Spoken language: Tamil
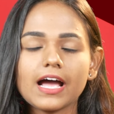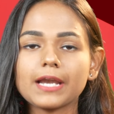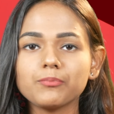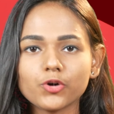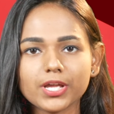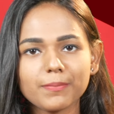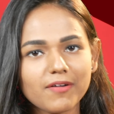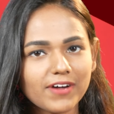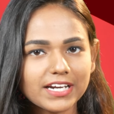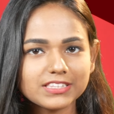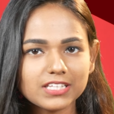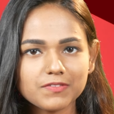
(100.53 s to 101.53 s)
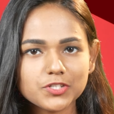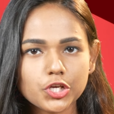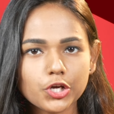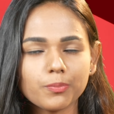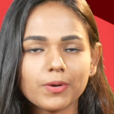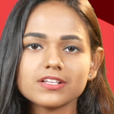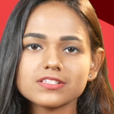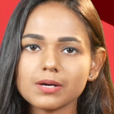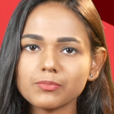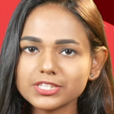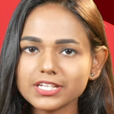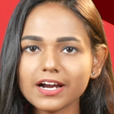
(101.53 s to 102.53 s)
அண்ட் முக்கியமா வனிதா விஜயகுமார்
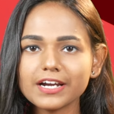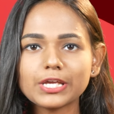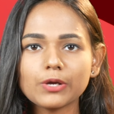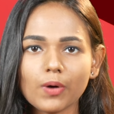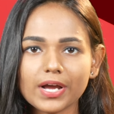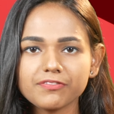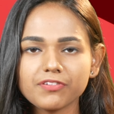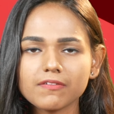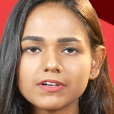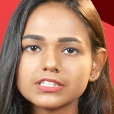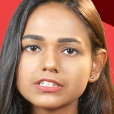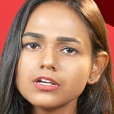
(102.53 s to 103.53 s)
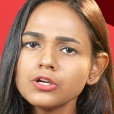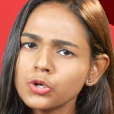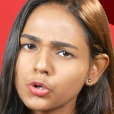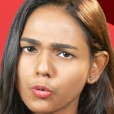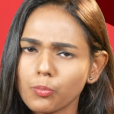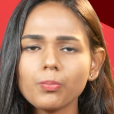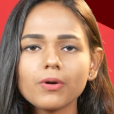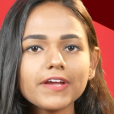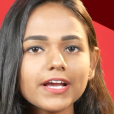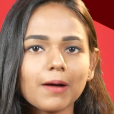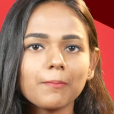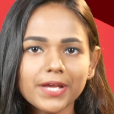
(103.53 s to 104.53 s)
சமுத்திரக்கணிக்கு ஒய்ஃபா வந்துட்டு ரொம்பவே
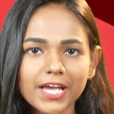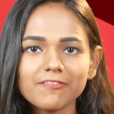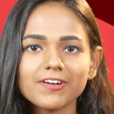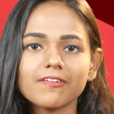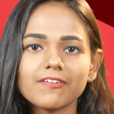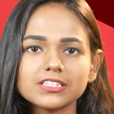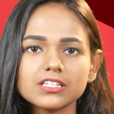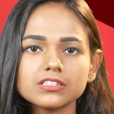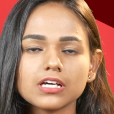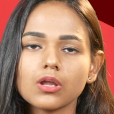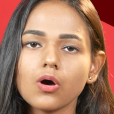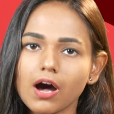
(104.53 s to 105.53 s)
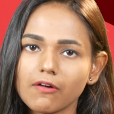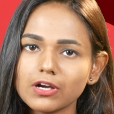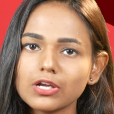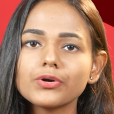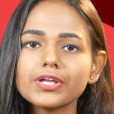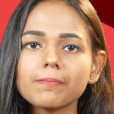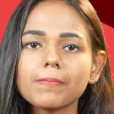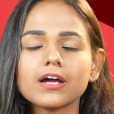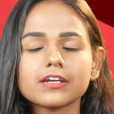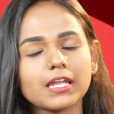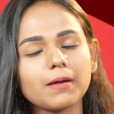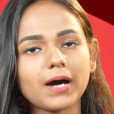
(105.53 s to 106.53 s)
கம்மியா அவங்க வந்திருந்தாலும் அவங்களுடைய
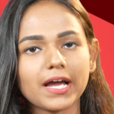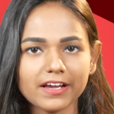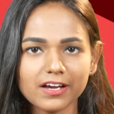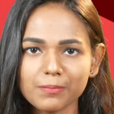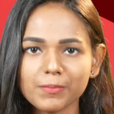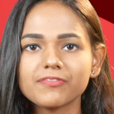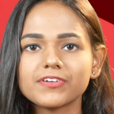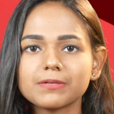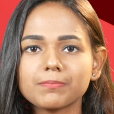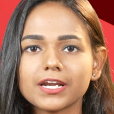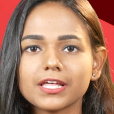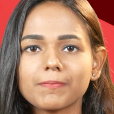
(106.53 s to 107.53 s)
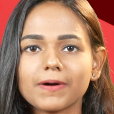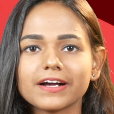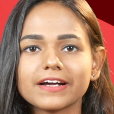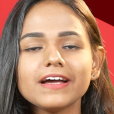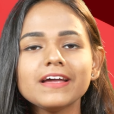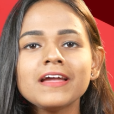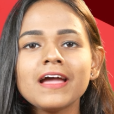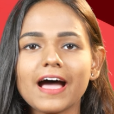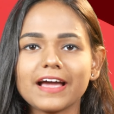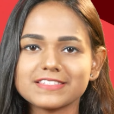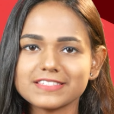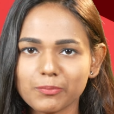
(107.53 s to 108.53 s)
பாட்டுல பயங்கரமா ஃபன் பண்ணிருப்பாங்க
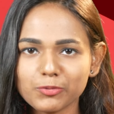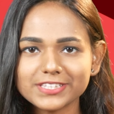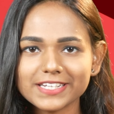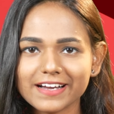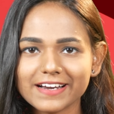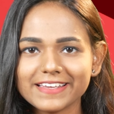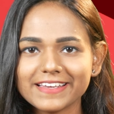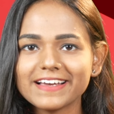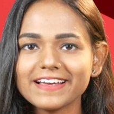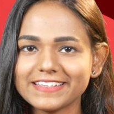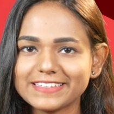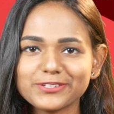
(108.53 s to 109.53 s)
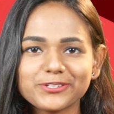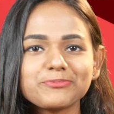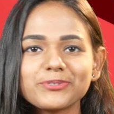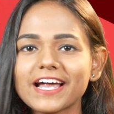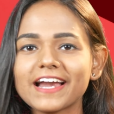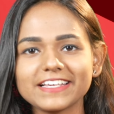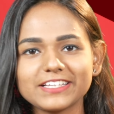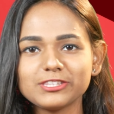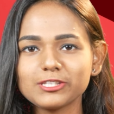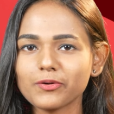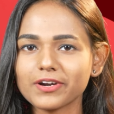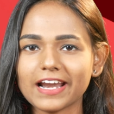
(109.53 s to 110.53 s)
அண்ட் சமுத்திரக்கணியை இதுக்கு முன்னாடி இந்த
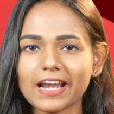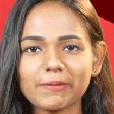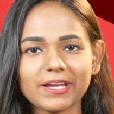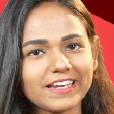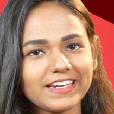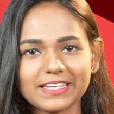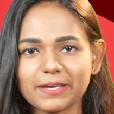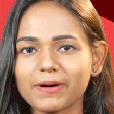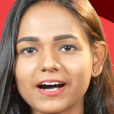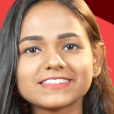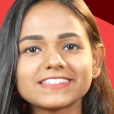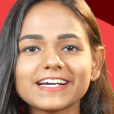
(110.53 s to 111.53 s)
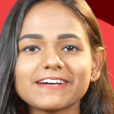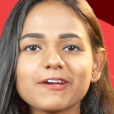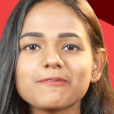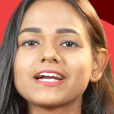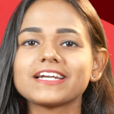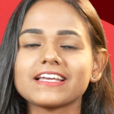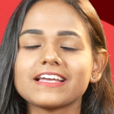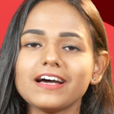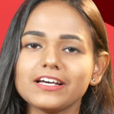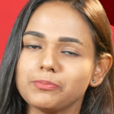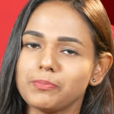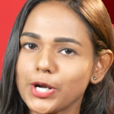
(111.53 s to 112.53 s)
ஒரு நிலைமையில நீங்க பாத்துருக்கவே மாட்டீங்க
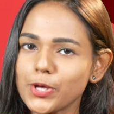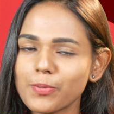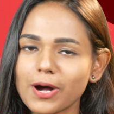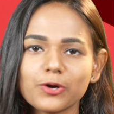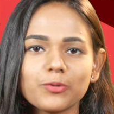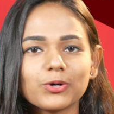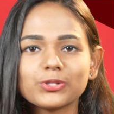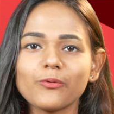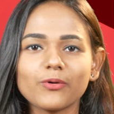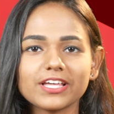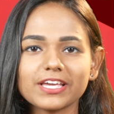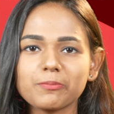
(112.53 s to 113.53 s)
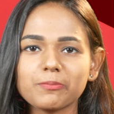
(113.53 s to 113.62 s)
அது படம் பார்க்கும்போது உங்களுக்கே